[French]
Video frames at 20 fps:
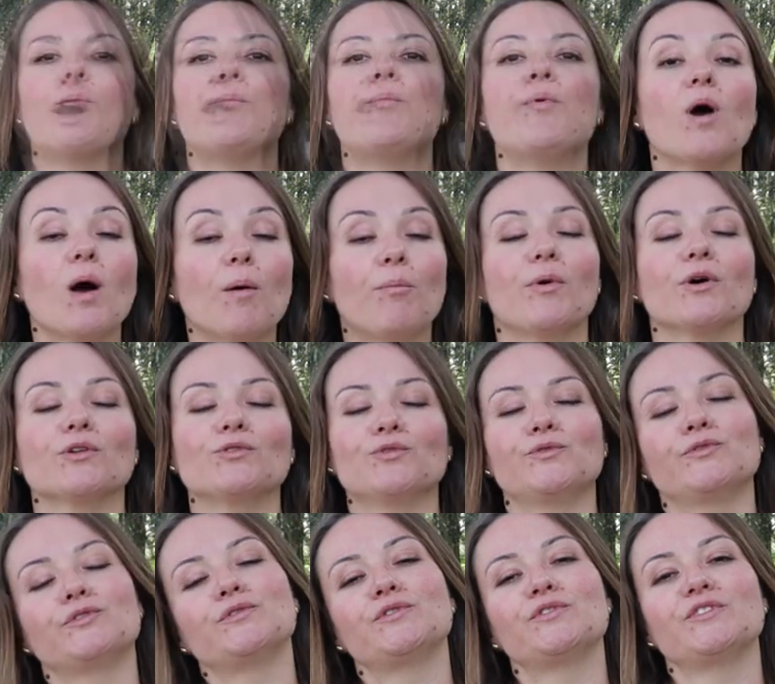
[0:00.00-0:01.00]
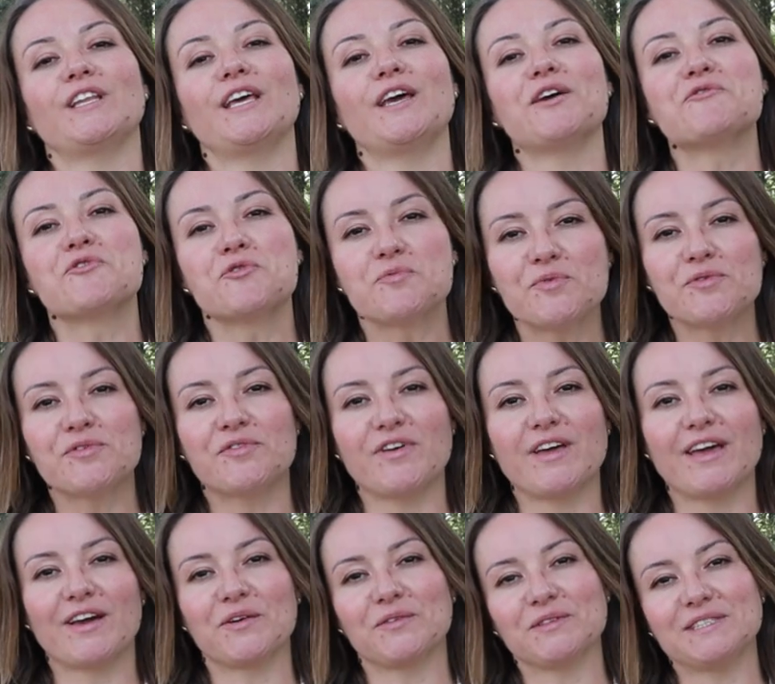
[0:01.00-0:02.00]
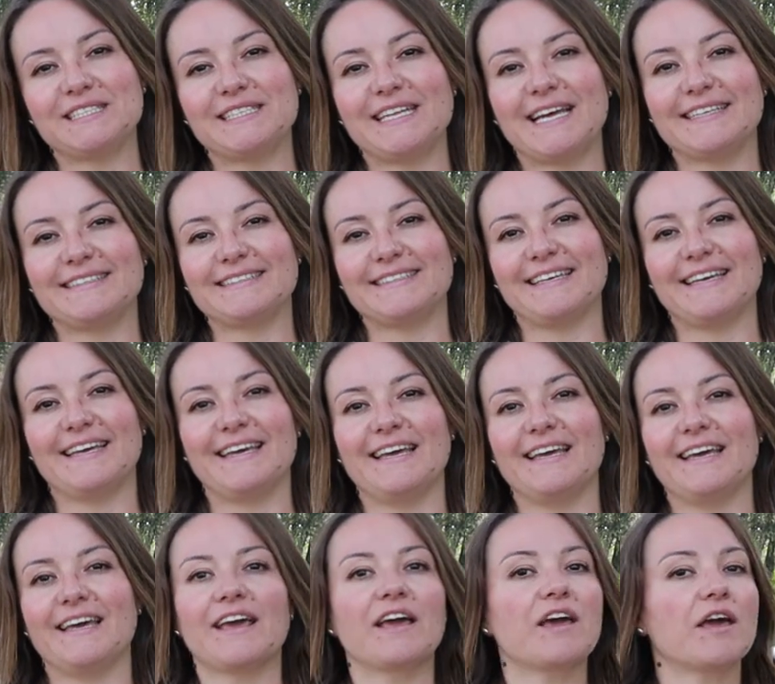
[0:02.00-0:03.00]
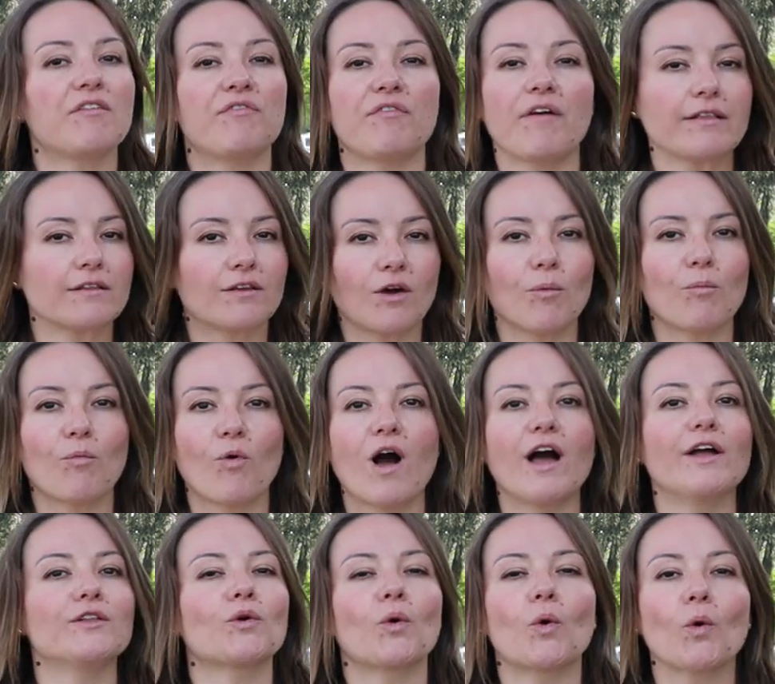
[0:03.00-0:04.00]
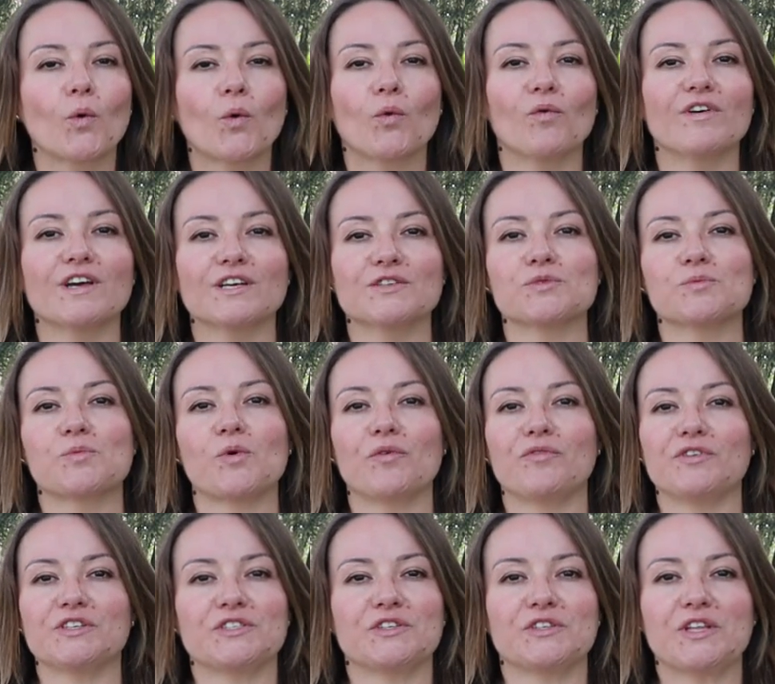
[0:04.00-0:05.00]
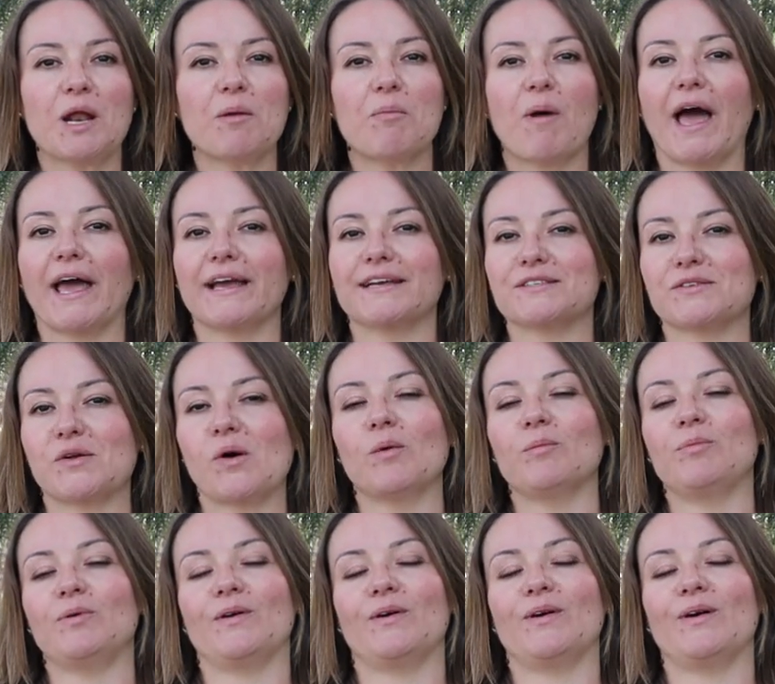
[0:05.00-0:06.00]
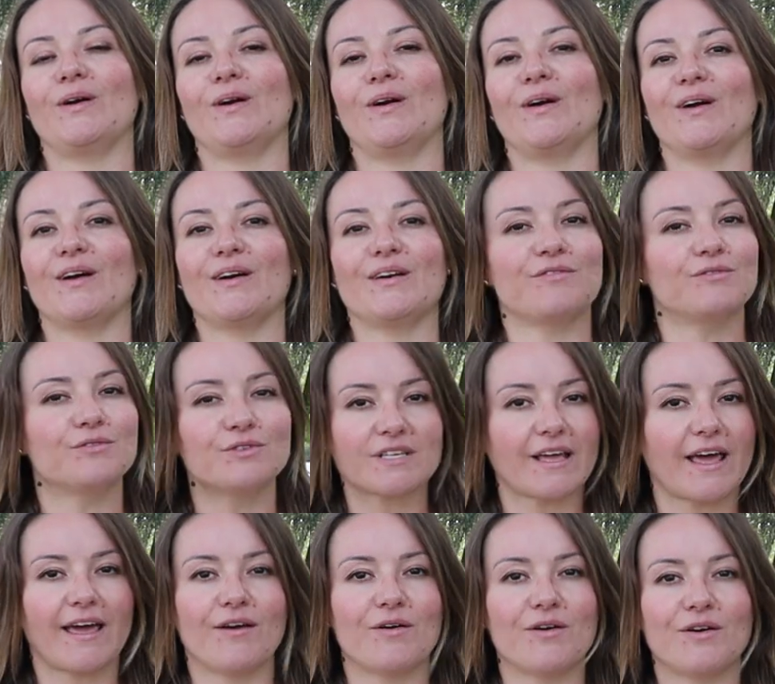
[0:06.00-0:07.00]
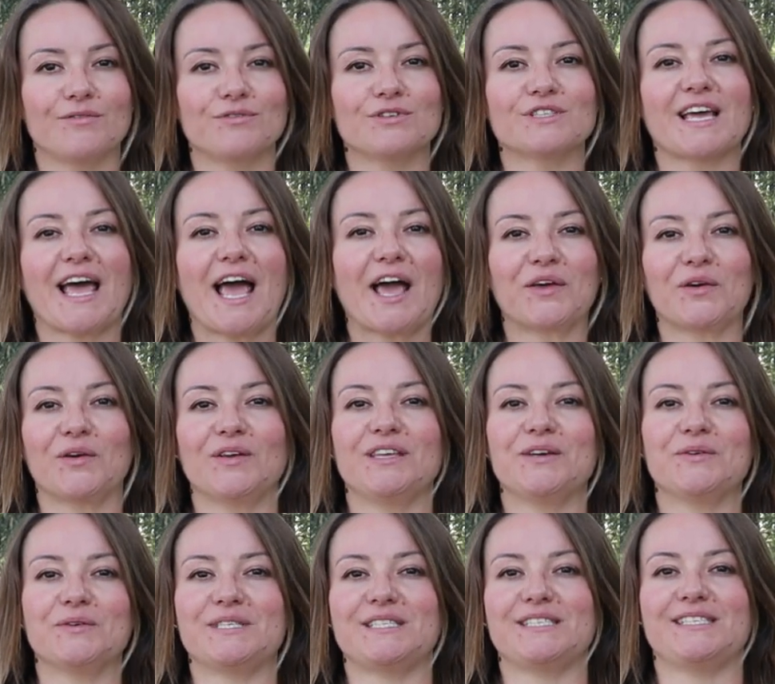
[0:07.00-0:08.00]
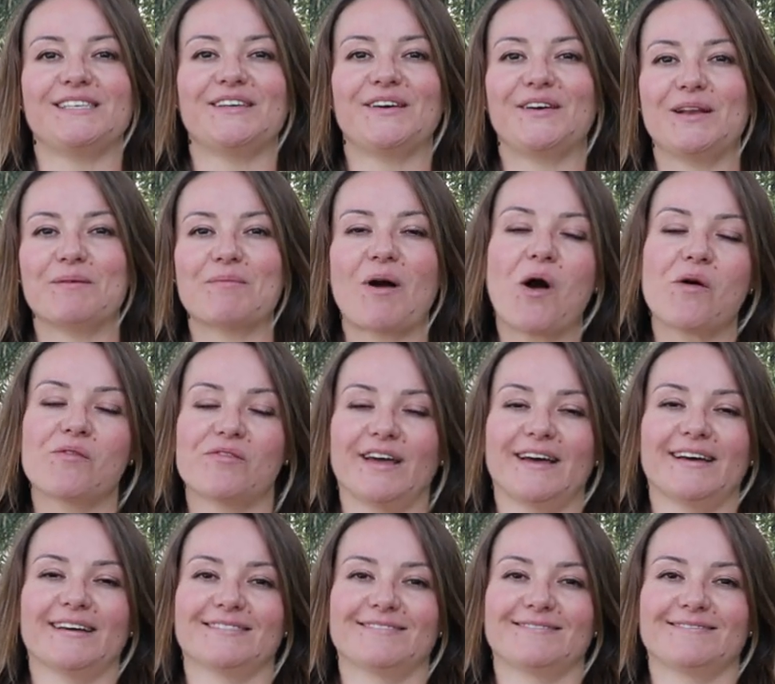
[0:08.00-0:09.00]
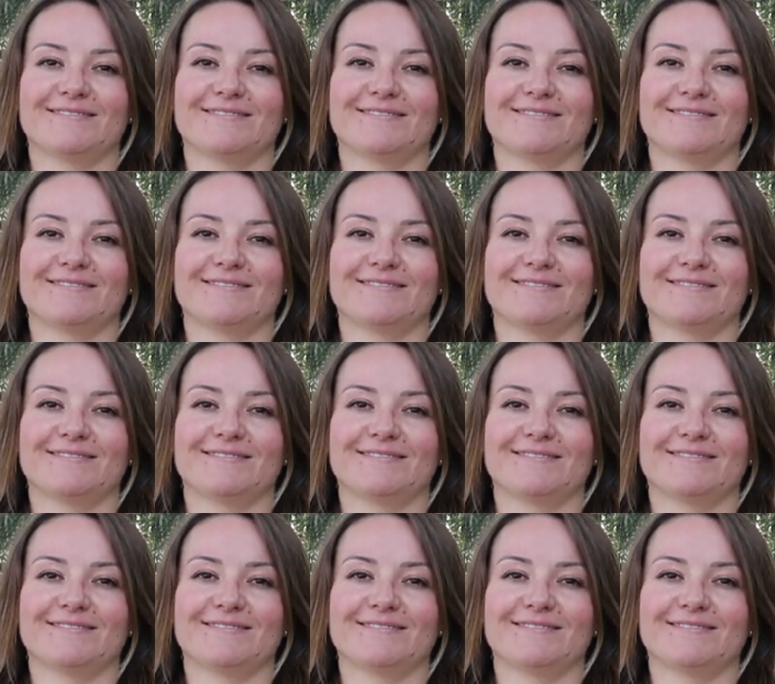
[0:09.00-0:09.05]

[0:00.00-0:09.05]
Peu importe d'où vous venez, vous pouvez candidater et faites comme moi une reconversion professionnelle par exemple, euh, vous serez, vous accueillis aussi les bras ouverts.